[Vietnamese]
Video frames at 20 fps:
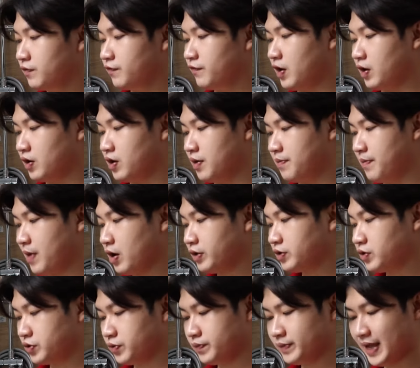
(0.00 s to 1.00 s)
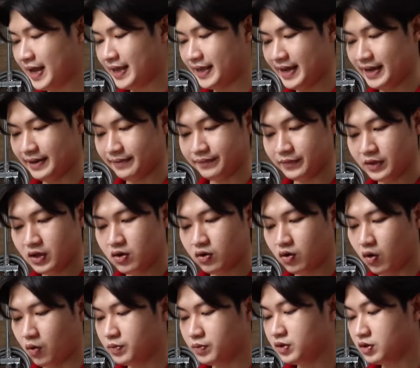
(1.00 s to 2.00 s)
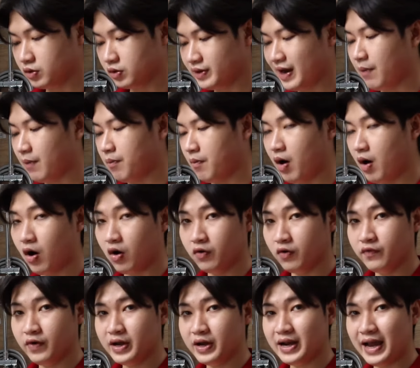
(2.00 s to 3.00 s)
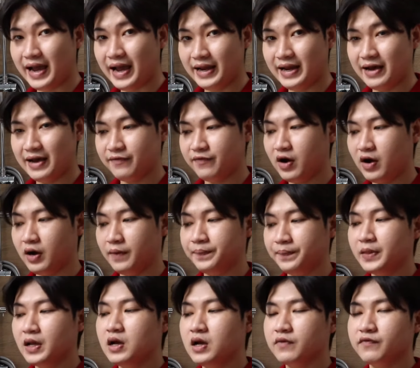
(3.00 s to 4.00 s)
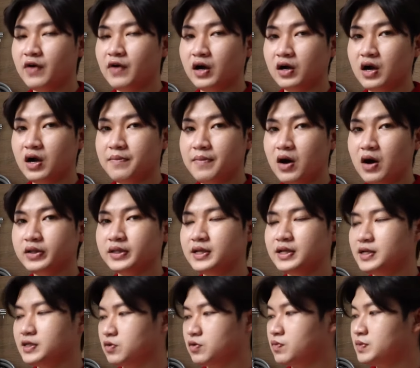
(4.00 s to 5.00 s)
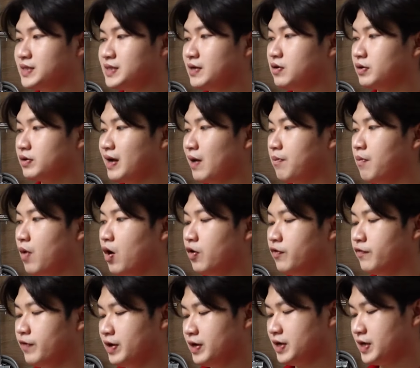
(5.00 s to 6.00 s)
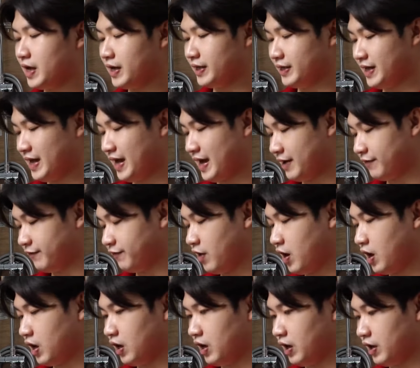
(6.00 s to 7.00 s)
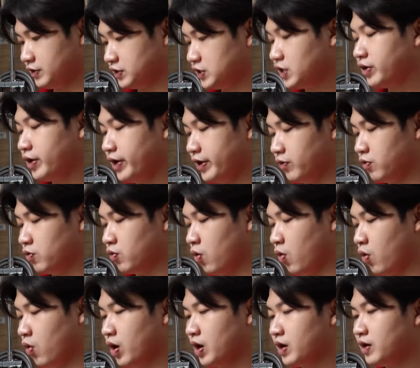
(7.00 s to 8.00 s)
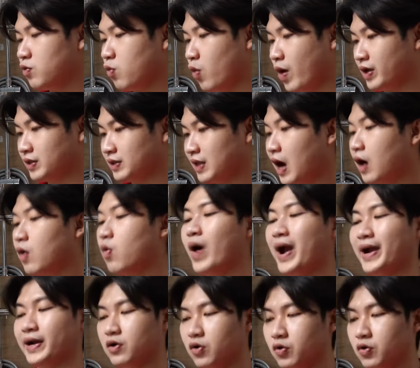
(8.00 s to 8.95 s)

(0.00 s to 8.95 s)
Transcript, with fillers: phần gmod của chúng ta nha cũng được đồng bộ với lại là phần phần ờ, mốt thì cũng sẽ được đồng bộ với lại là phần ờ, chất liệu của quạt thân quạt